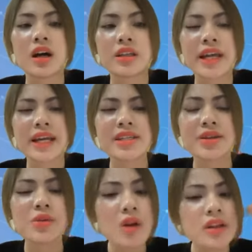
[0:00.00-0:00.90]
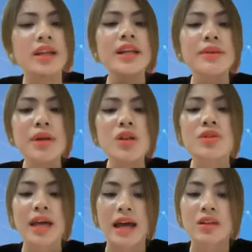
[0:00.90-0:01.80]
uh, thì anh chị cũng có thể tích bất động
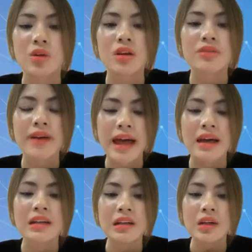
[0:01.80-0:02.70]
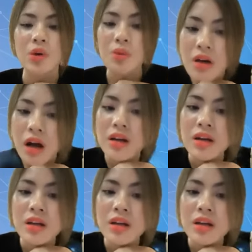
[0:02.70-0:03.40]
sản là vàng cũng được.